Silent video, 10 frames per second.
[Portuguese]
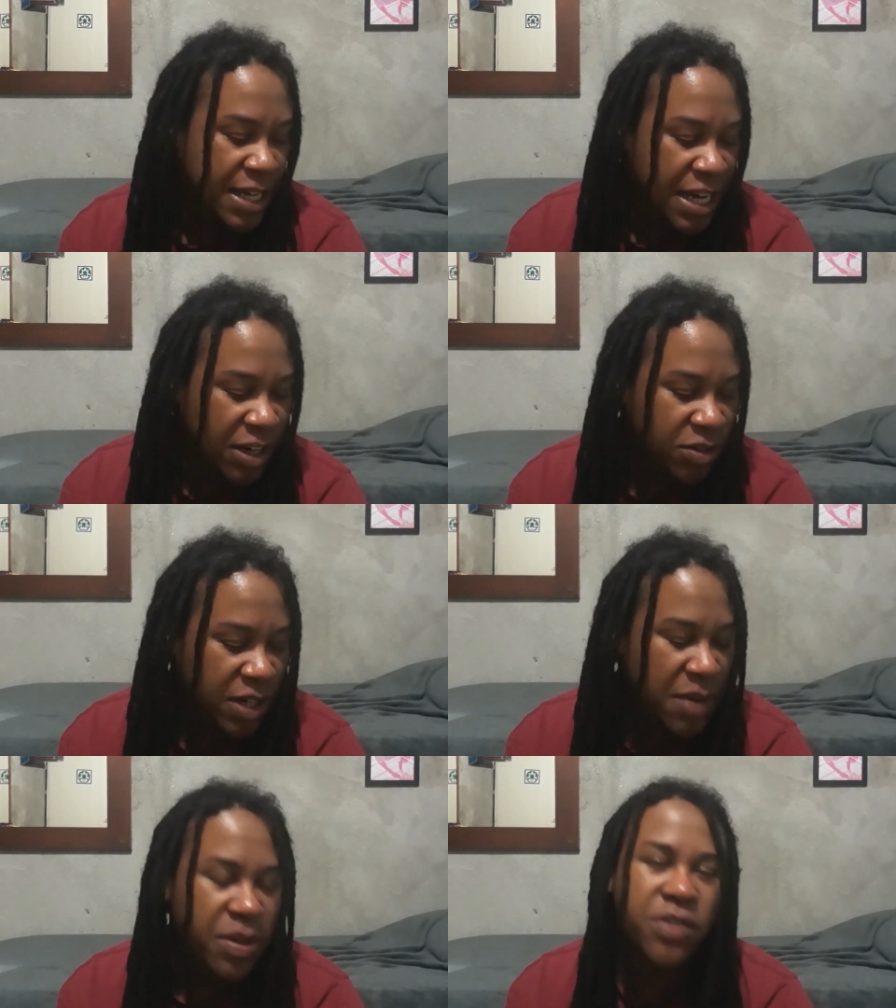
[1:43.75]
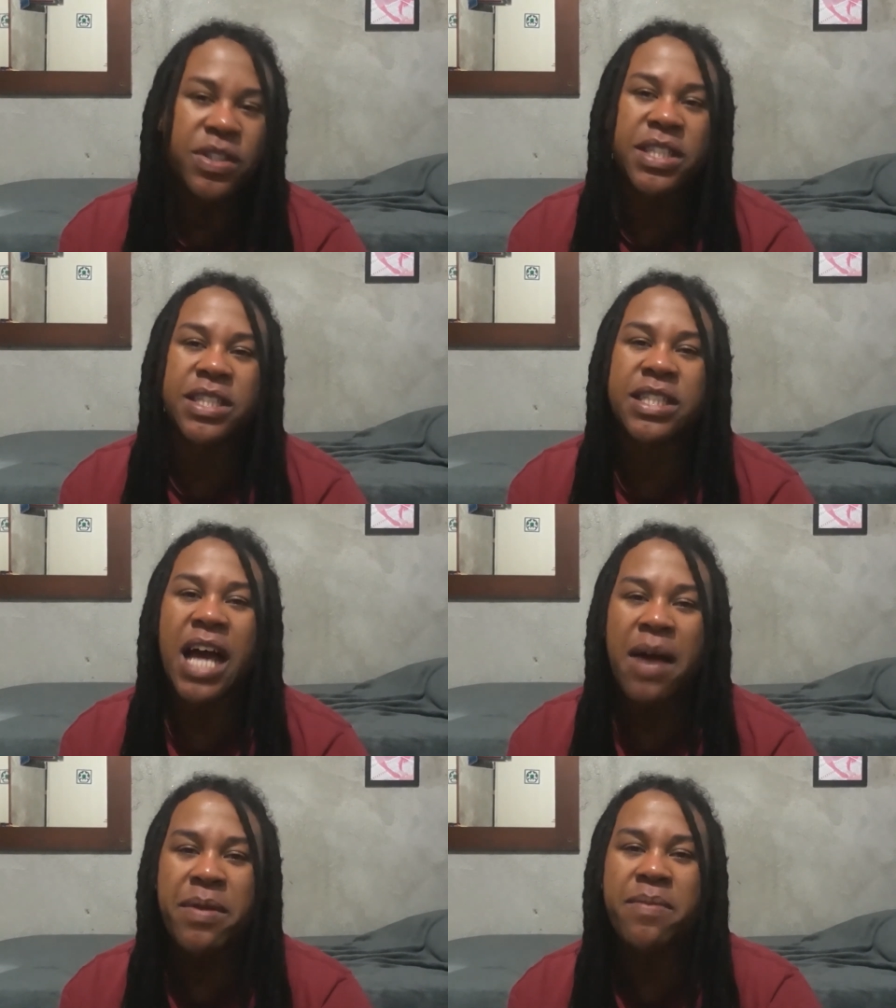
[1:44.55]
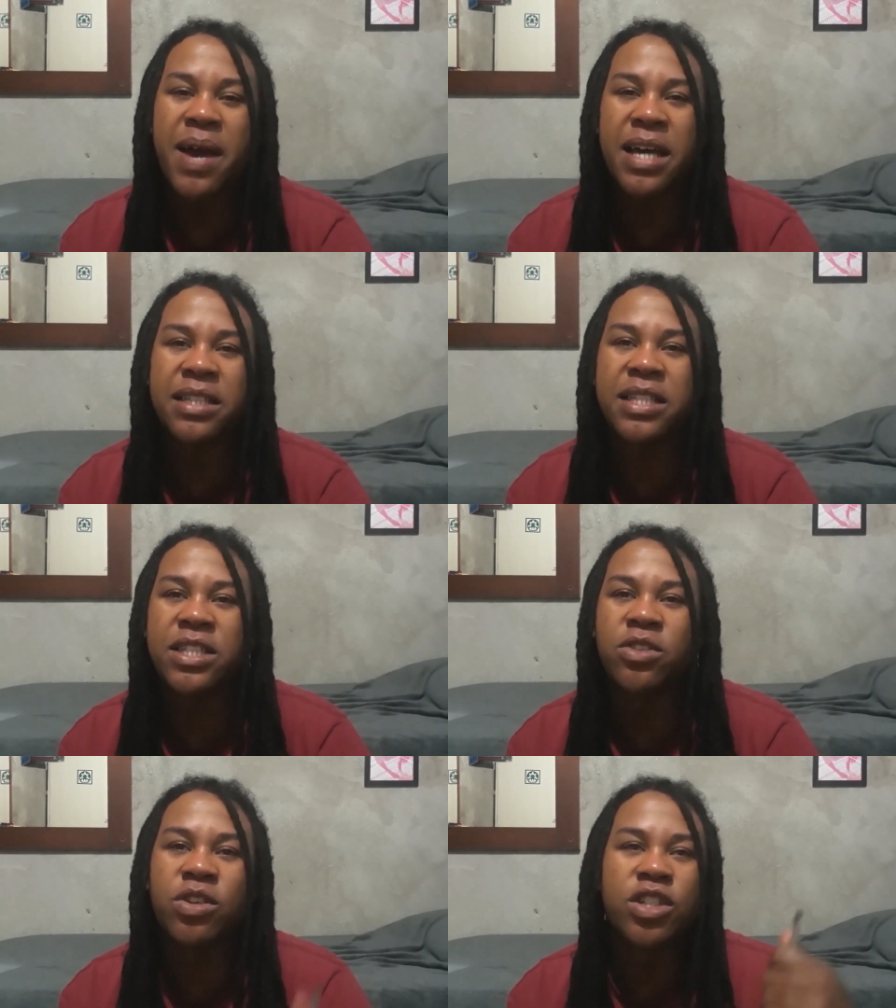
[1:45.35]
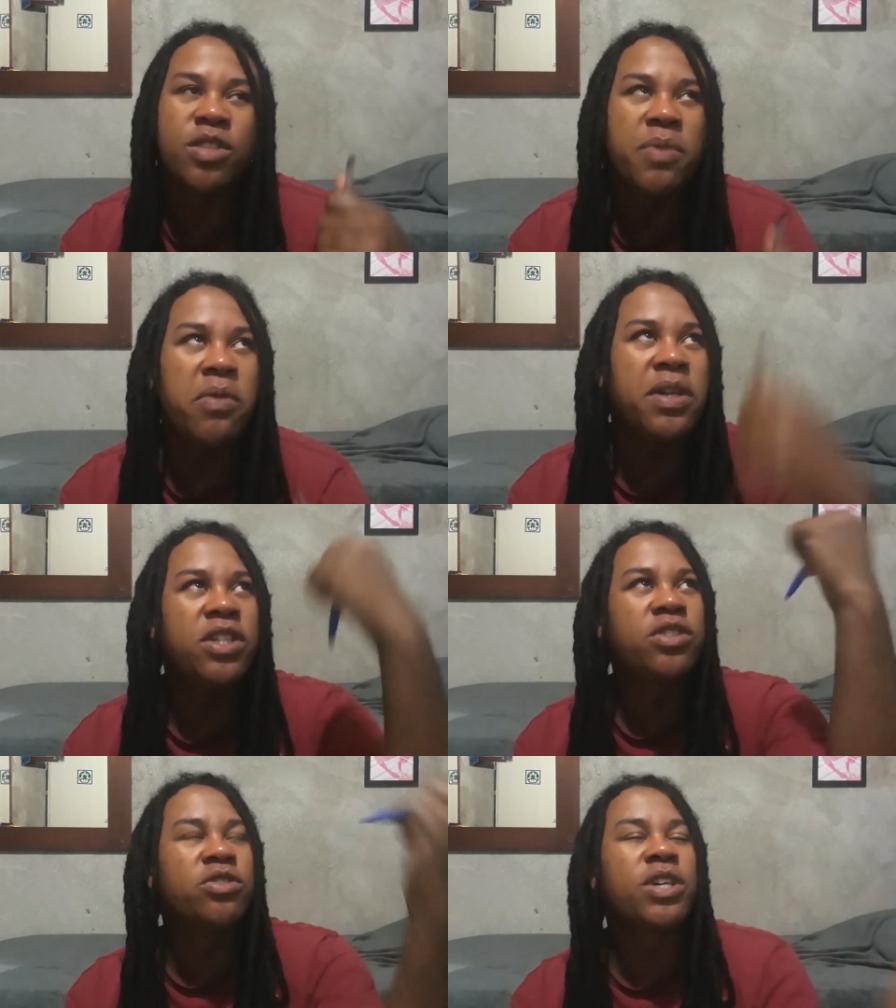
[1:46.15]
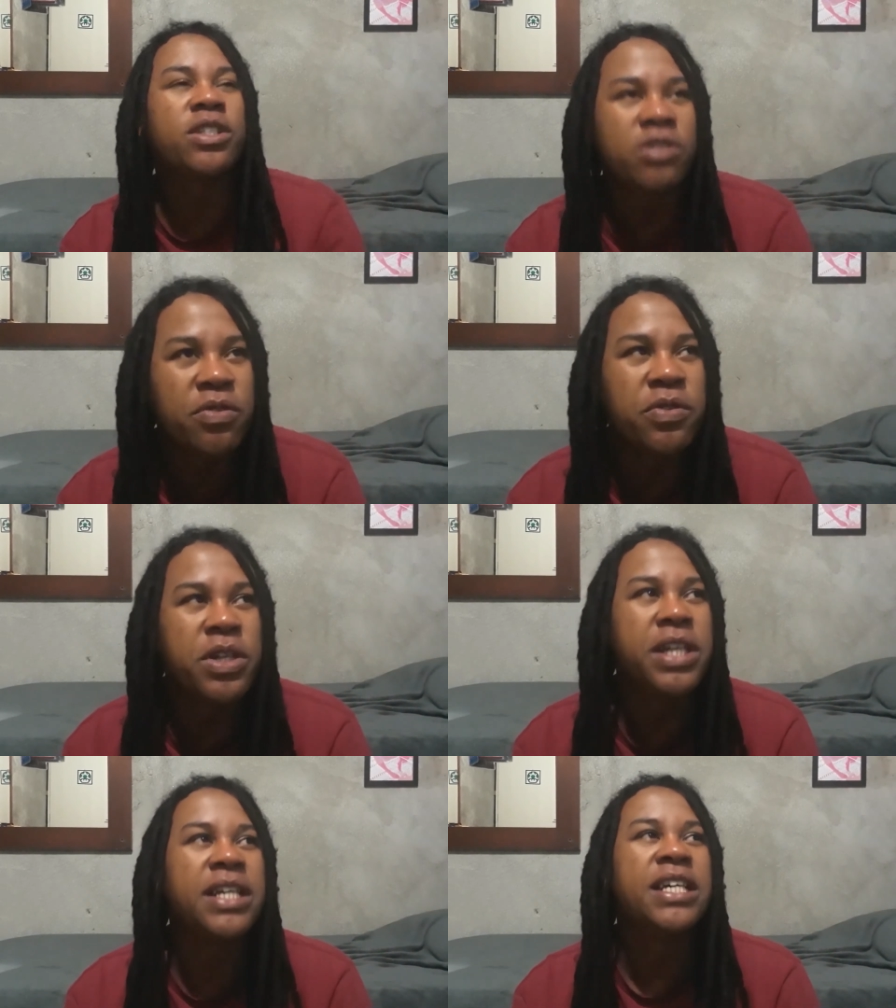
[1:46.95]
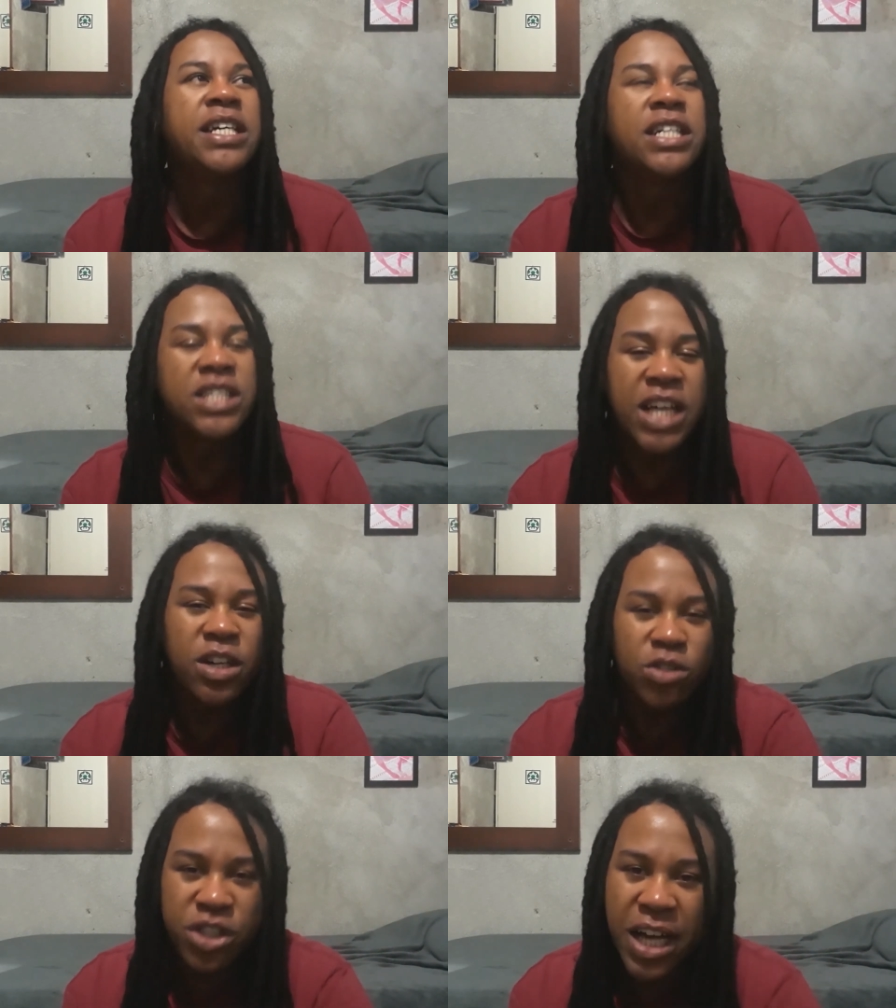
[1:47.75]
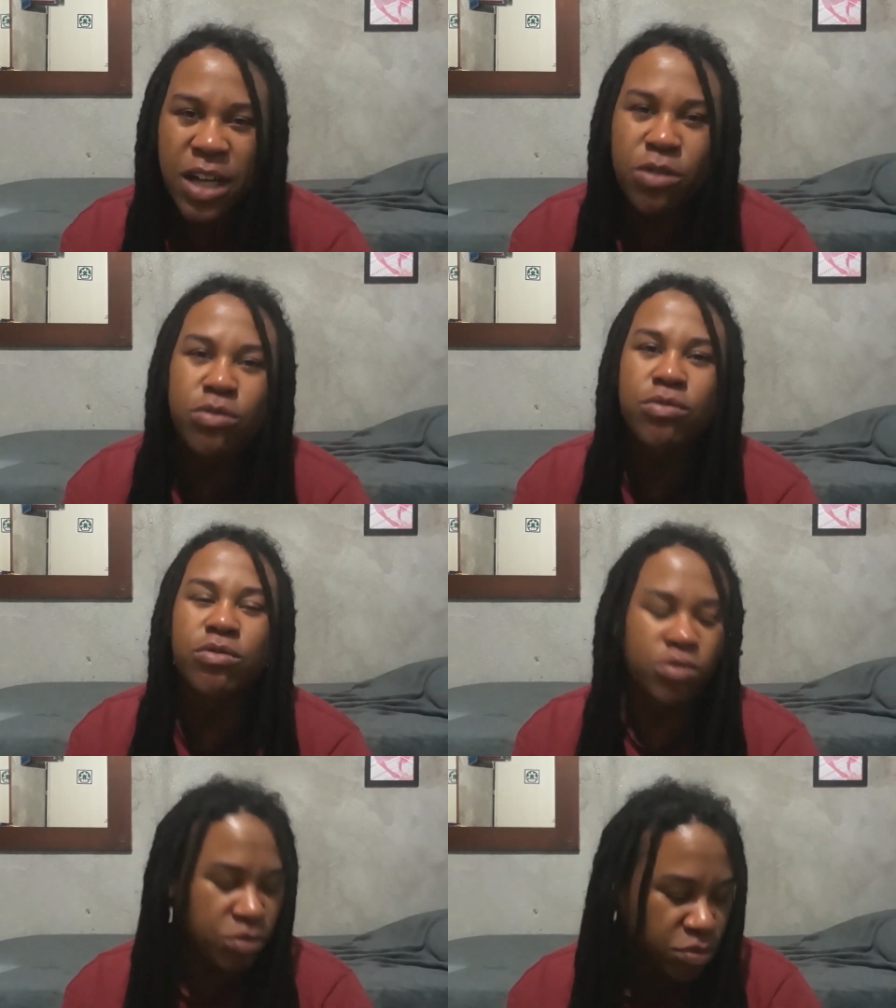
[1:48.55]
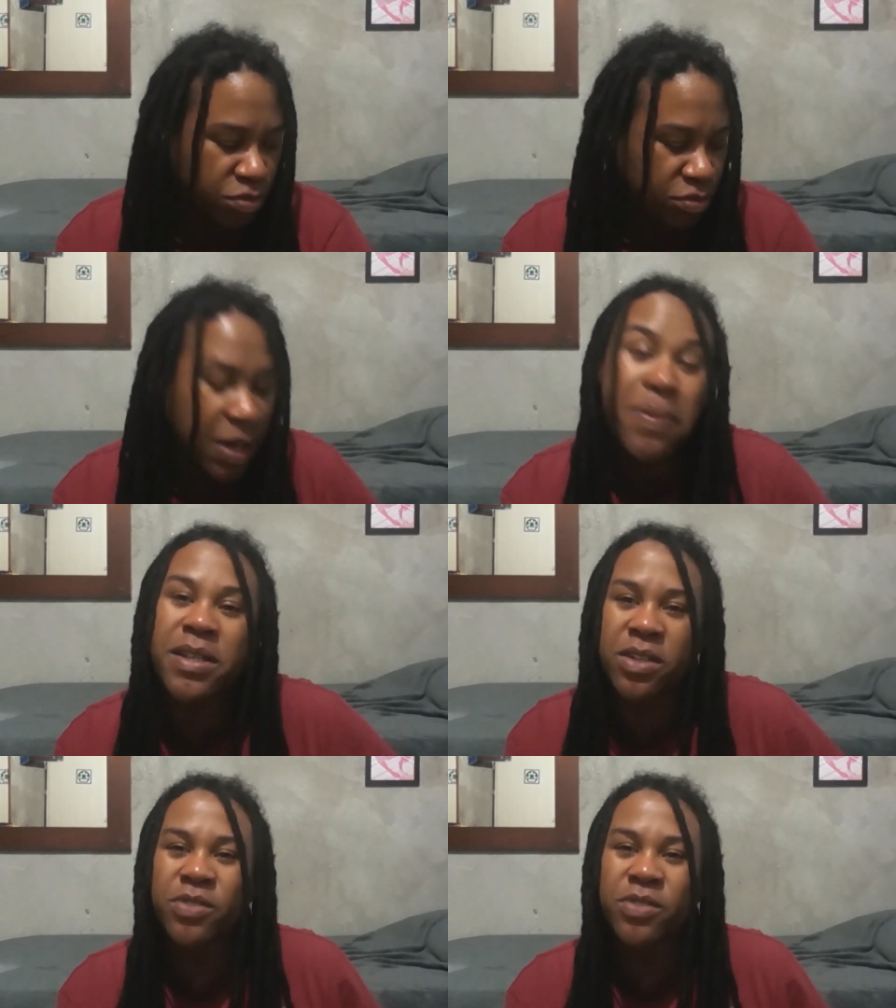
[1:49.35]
Eu não lembro que vocês sabem, mas em 2018 eu fui diagnosticado com, com depressão.